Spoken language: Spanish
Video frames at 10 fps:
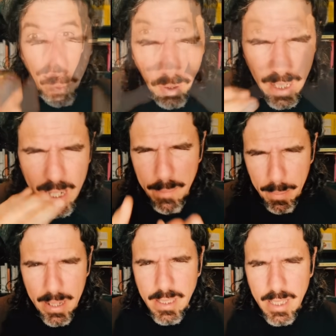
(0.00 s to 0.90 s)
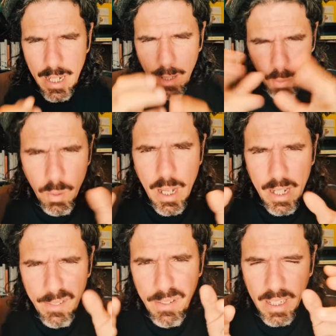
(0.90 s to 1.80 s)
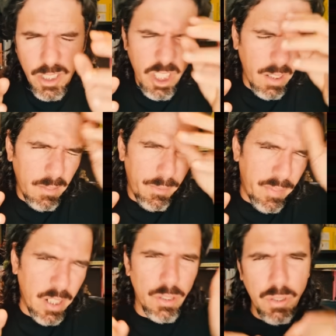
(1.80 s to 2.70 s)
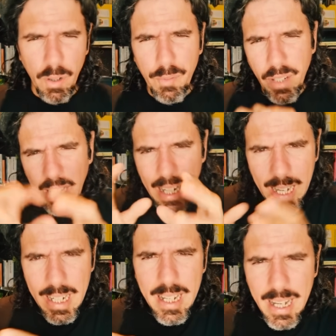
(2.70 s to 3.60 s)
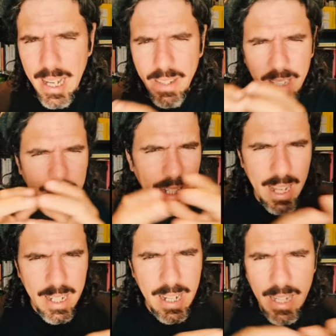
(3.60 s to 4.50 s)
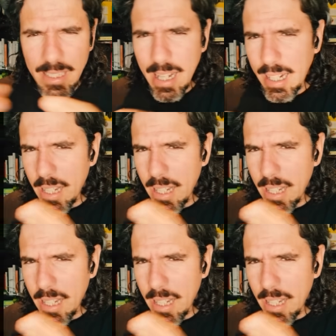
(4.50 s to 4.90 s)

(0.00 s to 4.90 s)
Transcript: Pudiera parecer una reflexión filosófica alejada de la realidad